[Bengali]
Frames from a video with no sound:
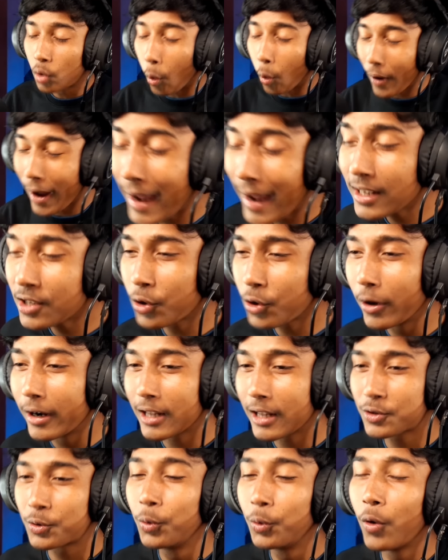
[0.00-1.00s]
তো এই
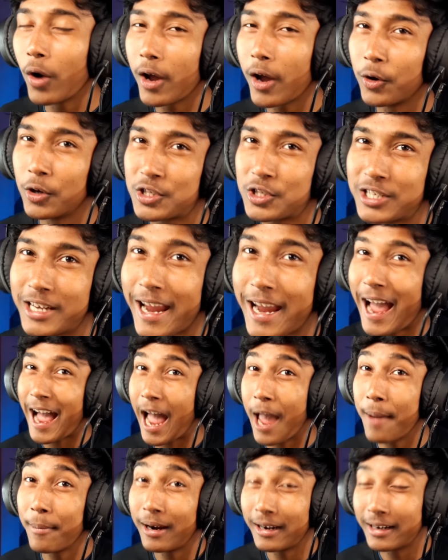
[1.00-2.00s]
স্টোরিটা শুরু হয় হচ্ছে
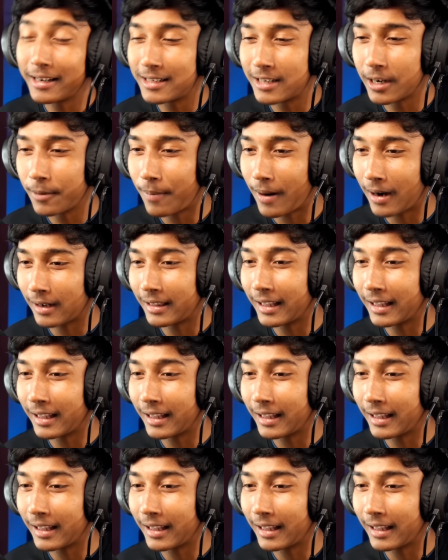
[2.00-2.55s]
আই এম আর্টিস্টের পার্ট